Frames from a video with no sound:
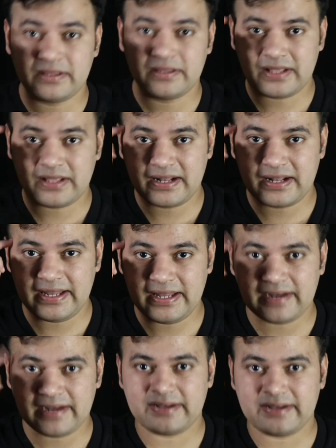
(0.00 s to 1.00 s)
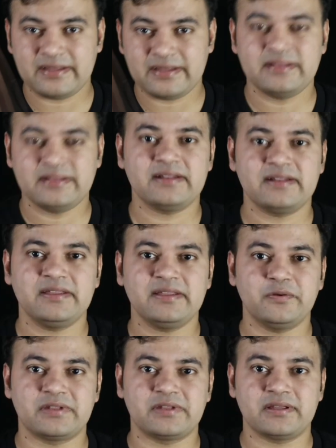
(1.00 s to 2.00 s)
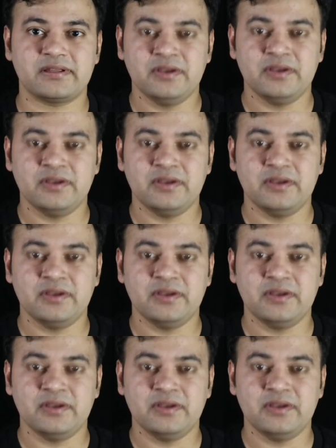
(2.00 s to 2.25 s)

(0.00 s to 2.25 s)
कि क्लियरिटी इधर नहीं होती